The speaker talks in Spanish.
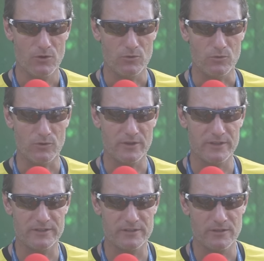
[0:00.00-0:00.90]
no
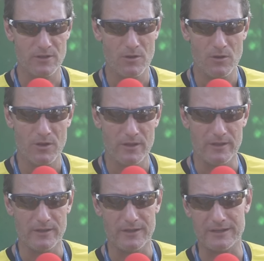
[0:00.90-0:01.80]
es,
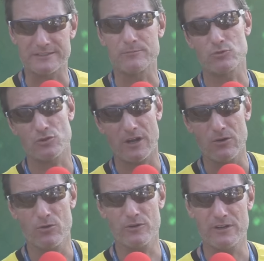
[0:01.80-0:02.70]
eh, hace mucho
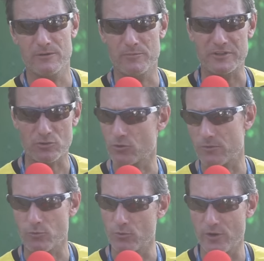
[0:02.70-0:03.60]
calor, el piso no es
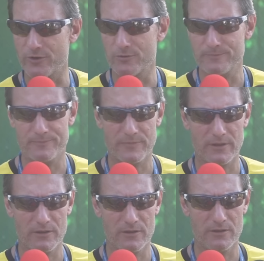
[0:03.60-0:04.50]
muy bueno,
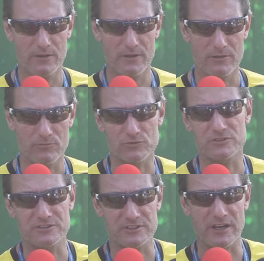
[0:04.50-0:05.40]
eh, no
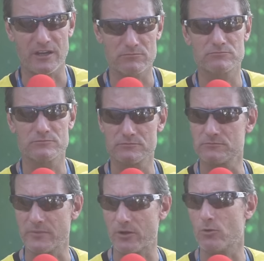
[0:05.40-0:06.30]
sé si estará
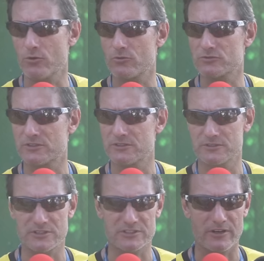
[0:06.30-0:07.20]
mejor o si
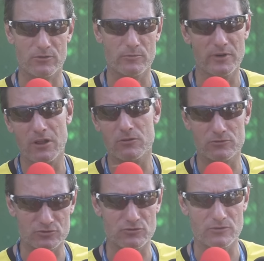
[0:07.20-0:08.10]
se haya recuperado,
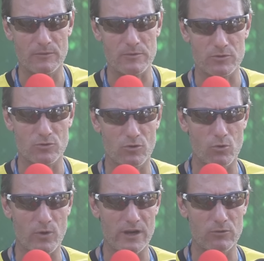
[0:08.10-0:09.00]
Nosotros, a mí me tocó
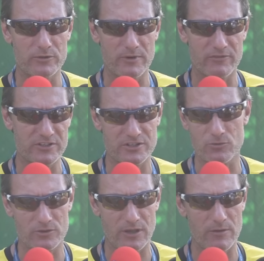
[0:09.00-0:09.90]
jugar la última fecha y no
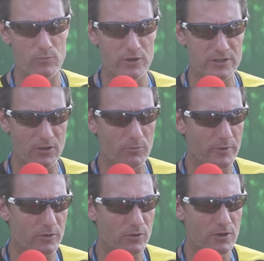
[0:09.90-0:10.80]
estaba en buen estado,
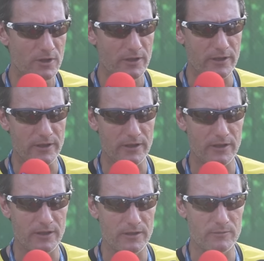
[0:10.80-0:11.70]
pero
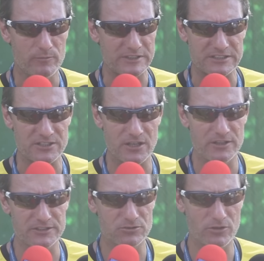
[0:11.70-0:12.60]
eh, más allá
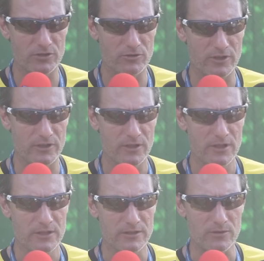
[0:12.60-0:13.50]
de eso creo que
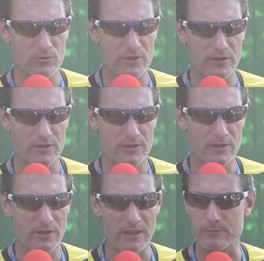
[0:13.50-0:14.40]
tenemos que
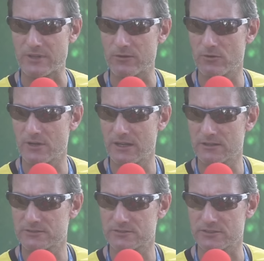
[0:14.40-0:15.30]
adaptarnos a las
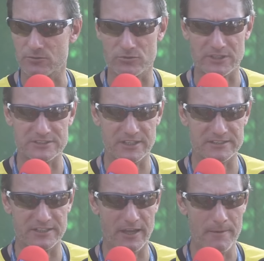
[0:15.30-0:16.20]
circunstancias que
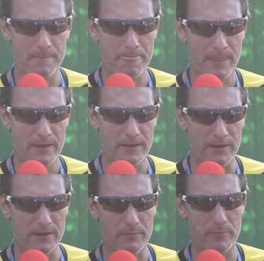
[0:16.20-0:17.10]
sea,
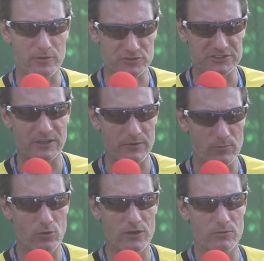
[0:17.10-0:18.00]
pero sí
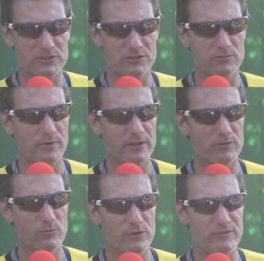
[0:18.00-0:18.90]
sabemos que va a ser un partido
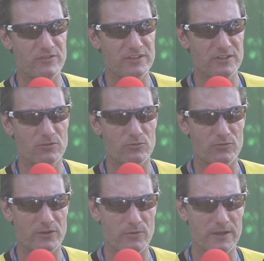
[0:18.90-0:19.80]
muy difícil con un
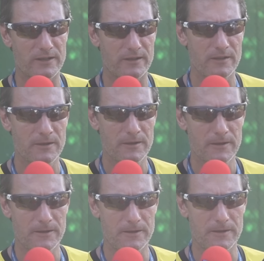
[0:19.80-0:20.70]
rival que
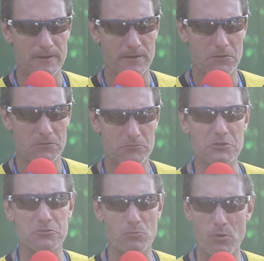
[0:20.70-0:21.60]

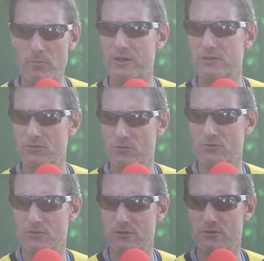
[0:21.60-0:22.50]
hizo un buen
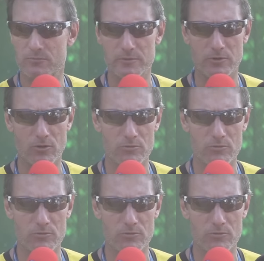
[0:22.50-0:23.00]
partido el primero de